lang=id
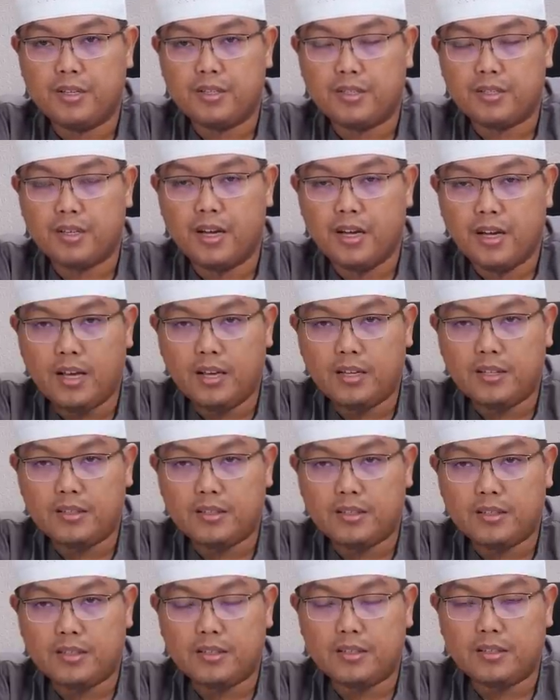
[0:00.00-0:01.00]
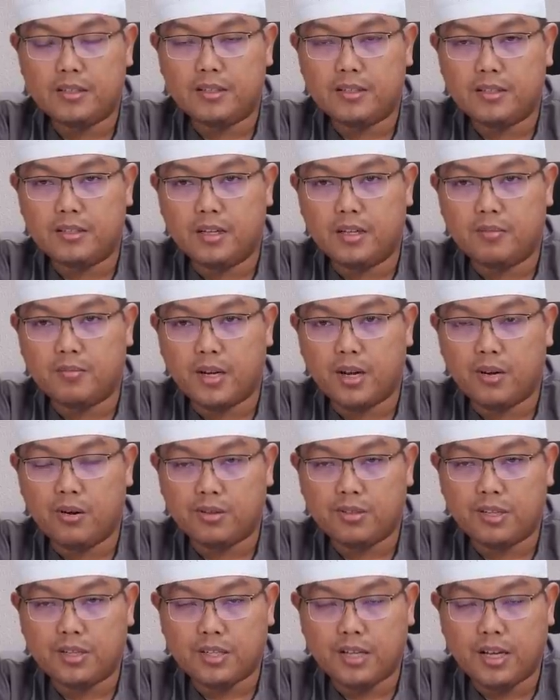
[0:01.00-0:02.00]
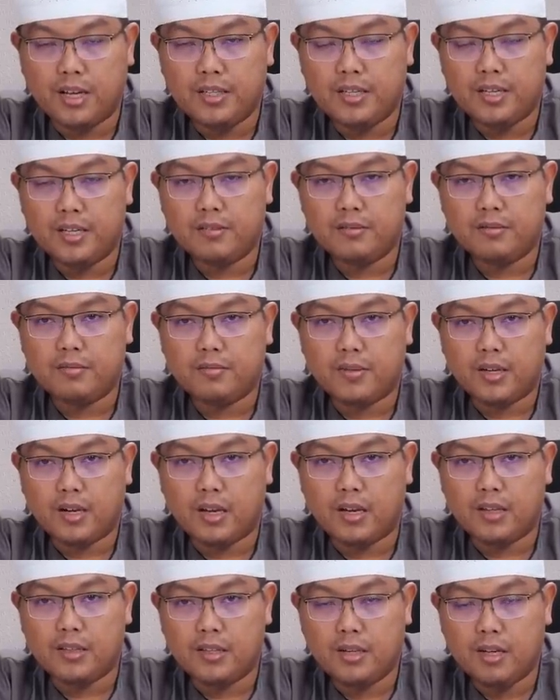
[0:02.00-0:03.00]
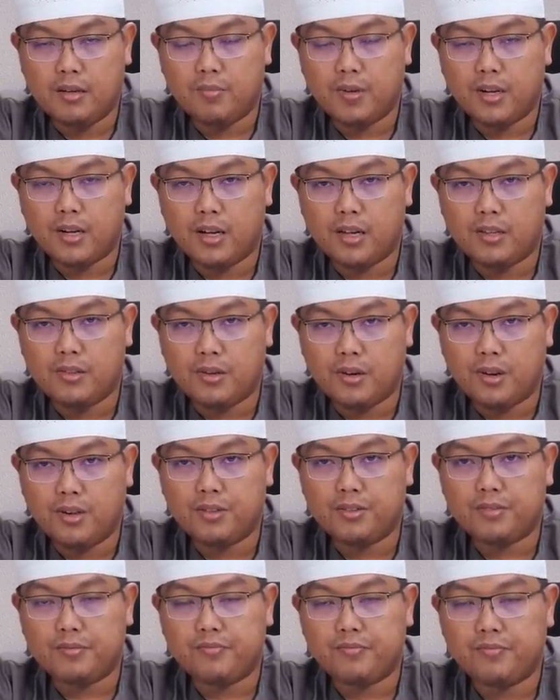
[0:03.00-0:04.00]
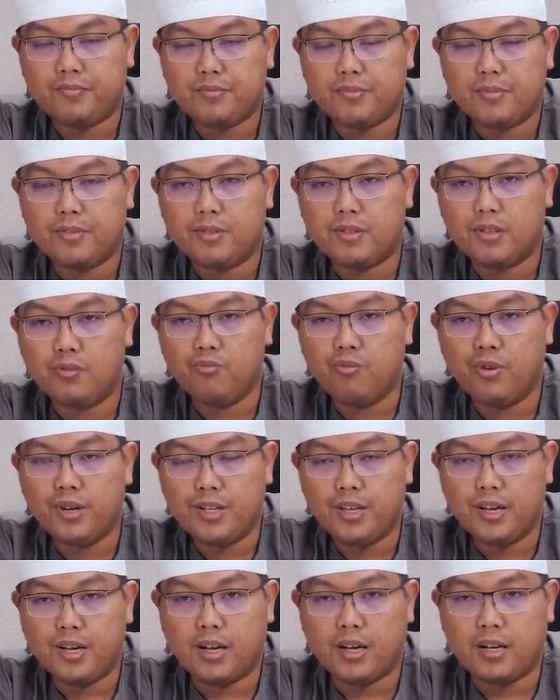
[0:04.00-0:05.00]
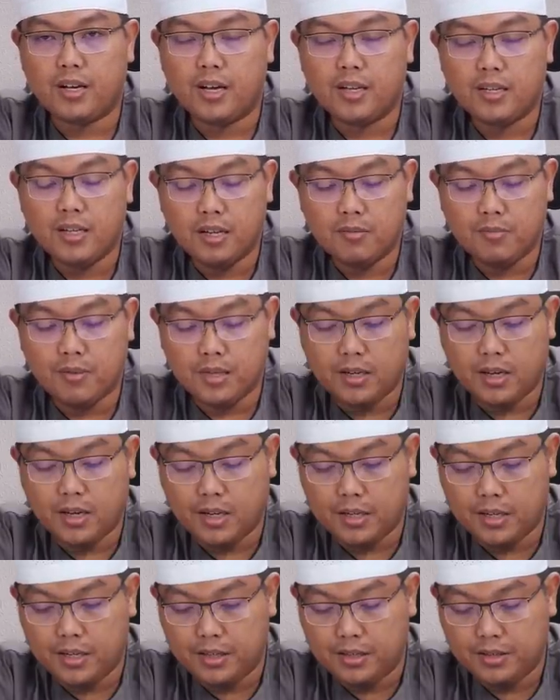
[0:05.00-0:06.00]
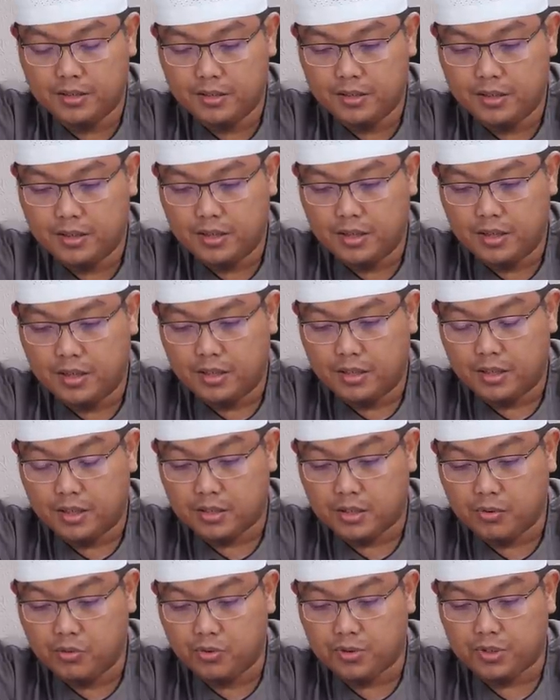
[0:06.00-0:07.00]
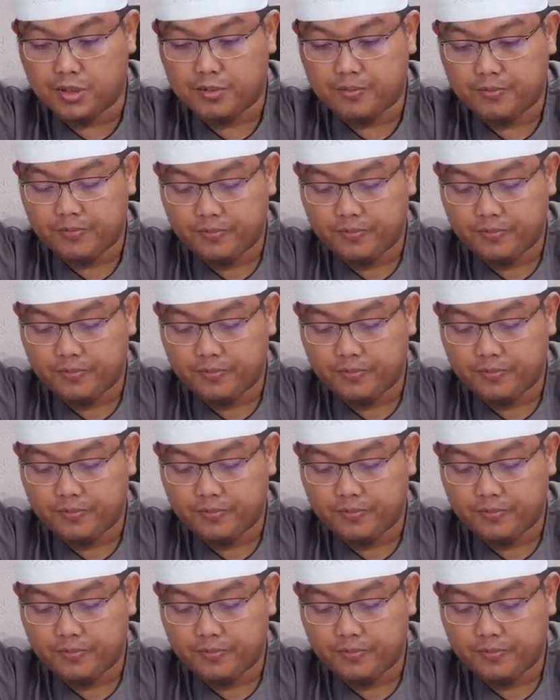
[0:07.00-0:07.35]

Saya dan para dokter sekalian, para hadirin, para hadirat, semuanya akan ada pada hari tersebut.